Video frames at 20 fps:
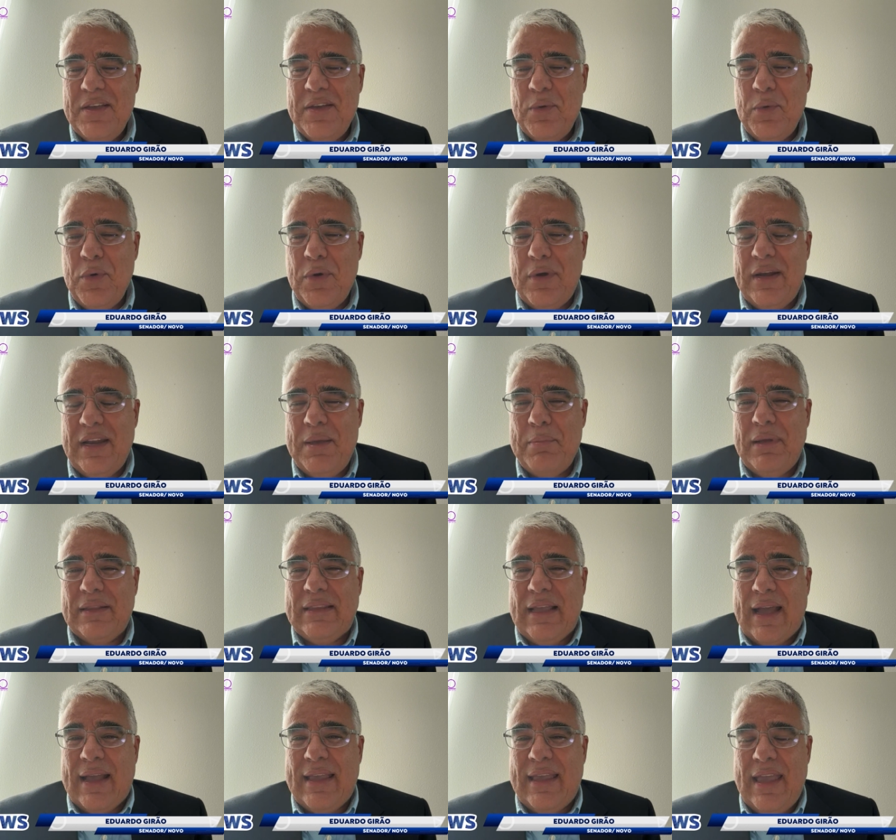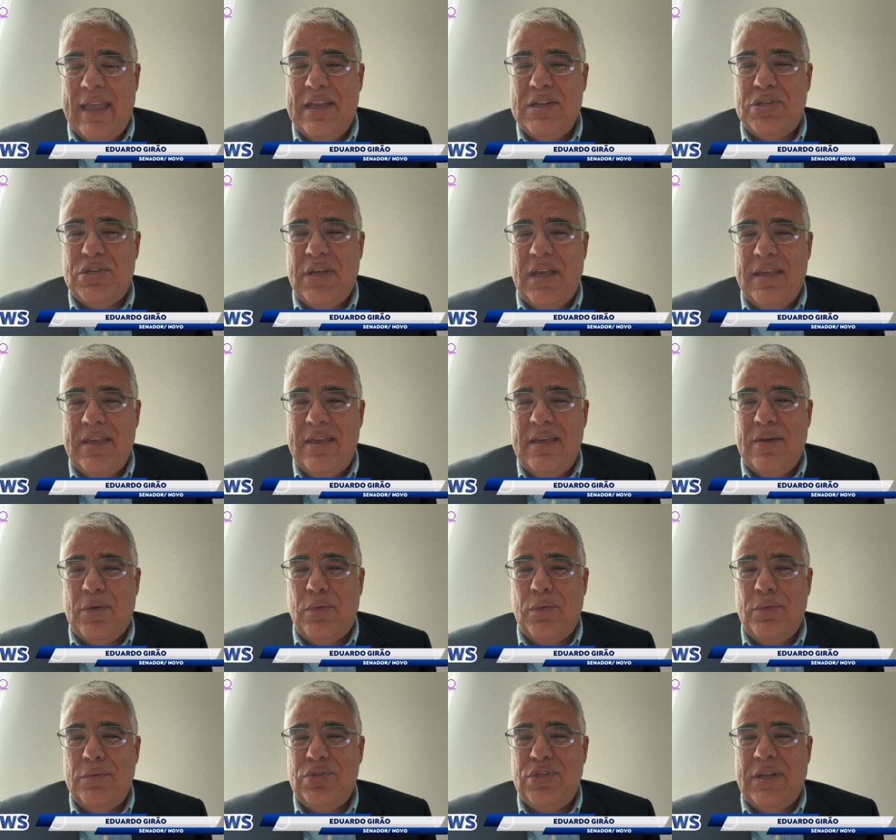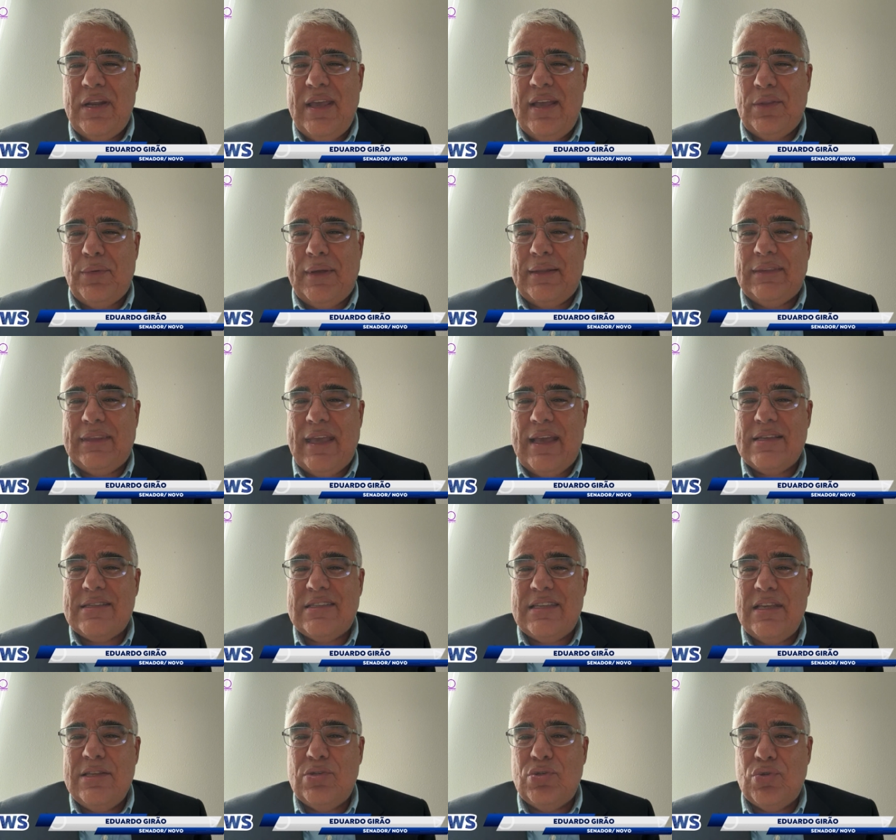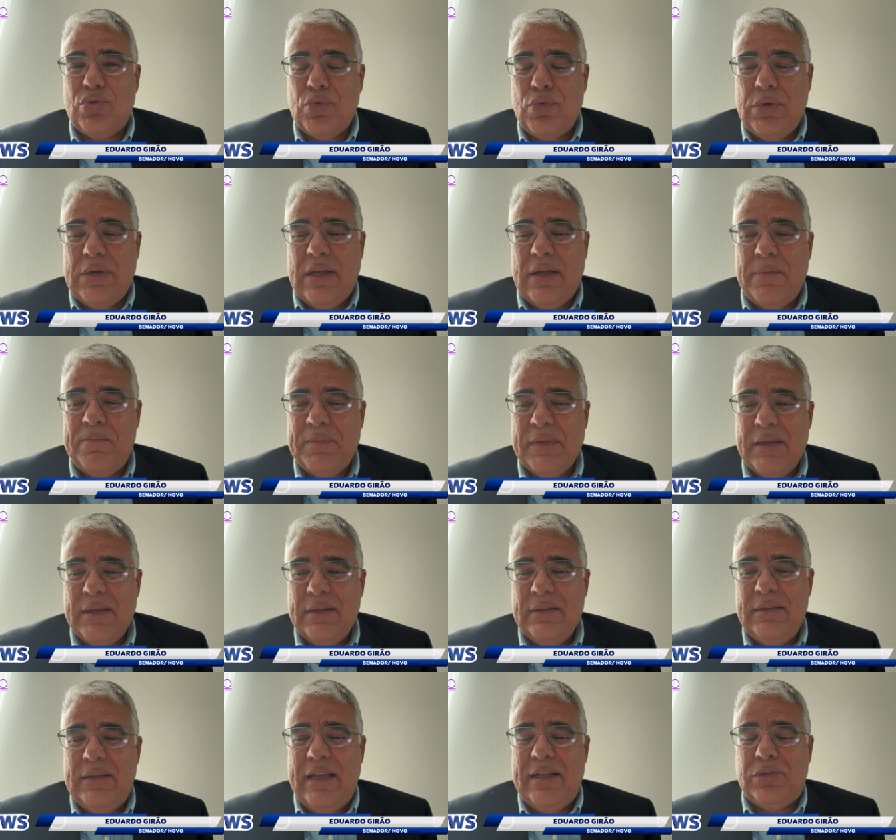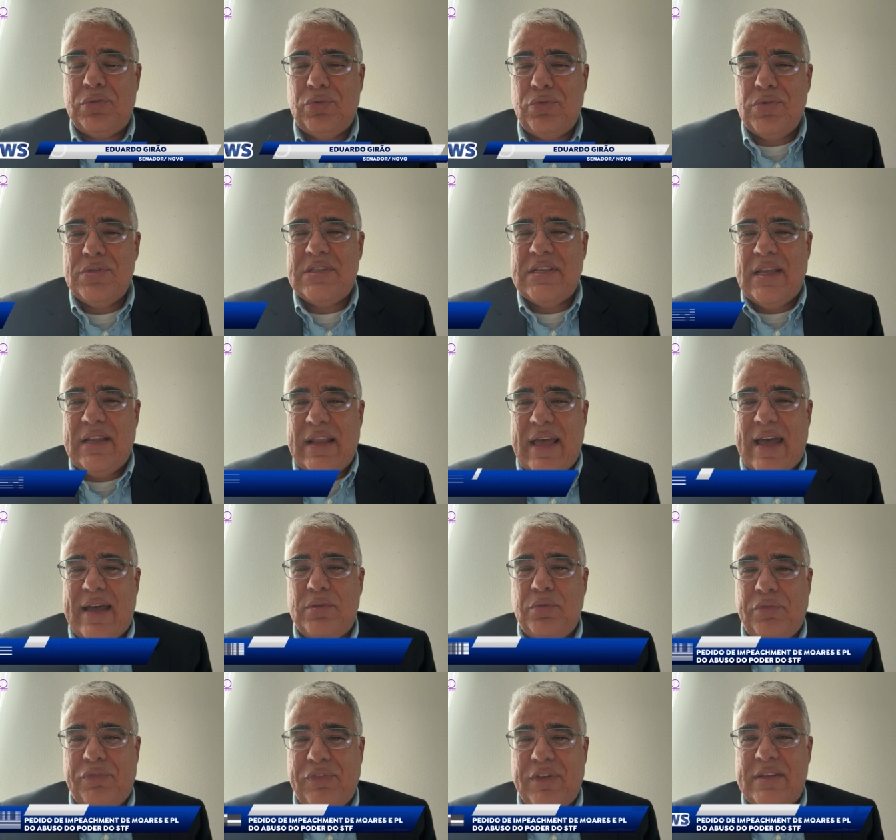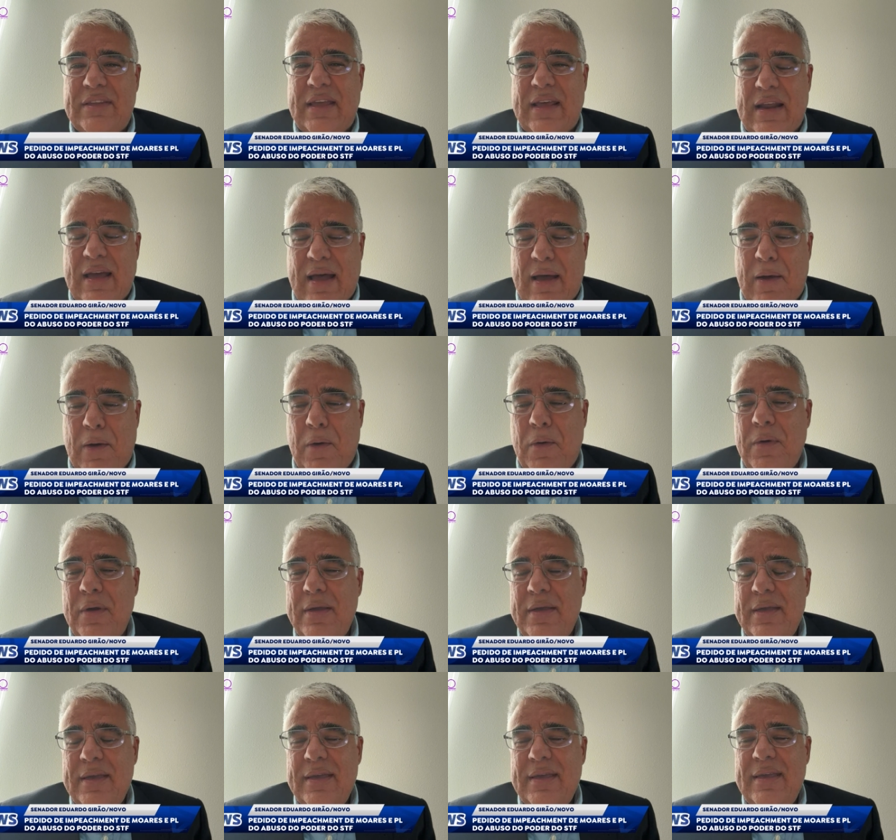o clima está quente aí, com o direito até à censura dentro do Senado Federal.